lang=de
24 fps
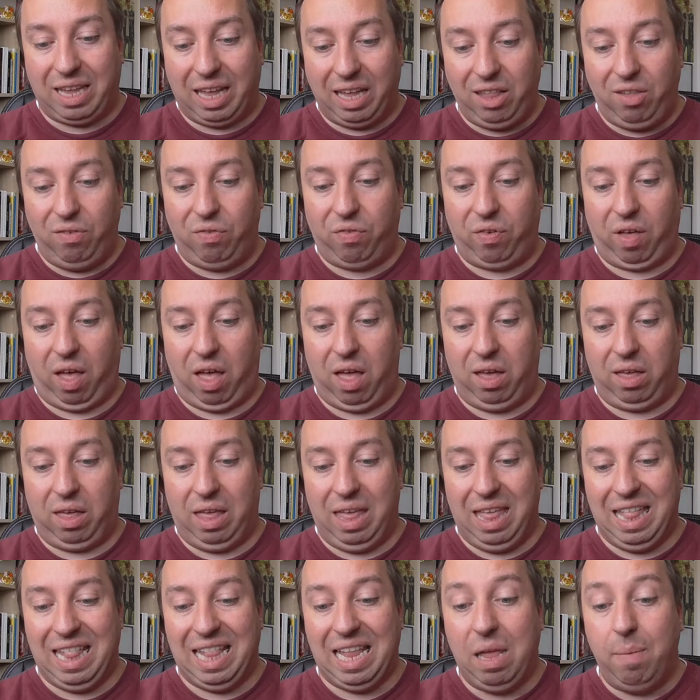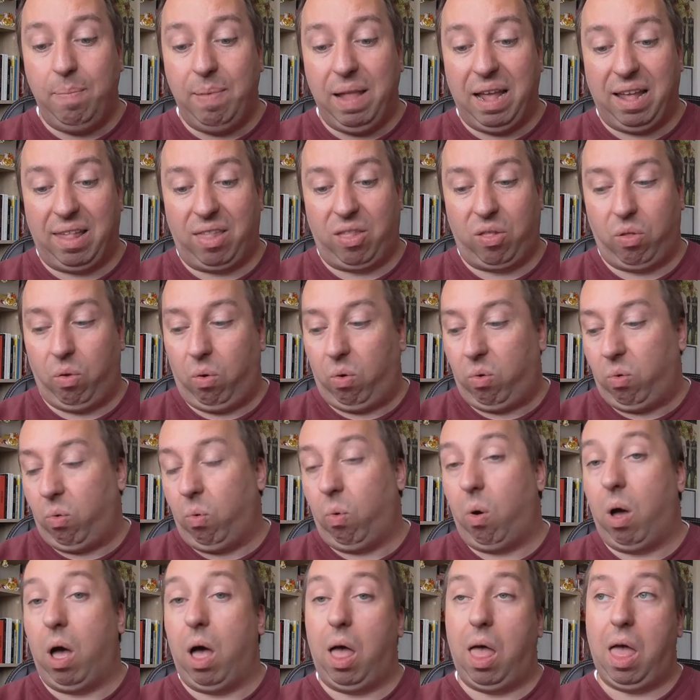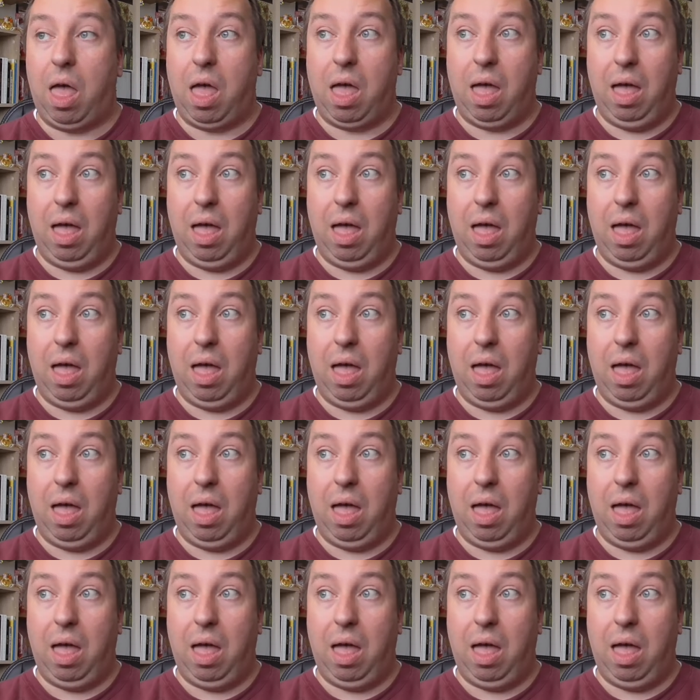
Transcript: dritte Frage, Lieblingsdoktor.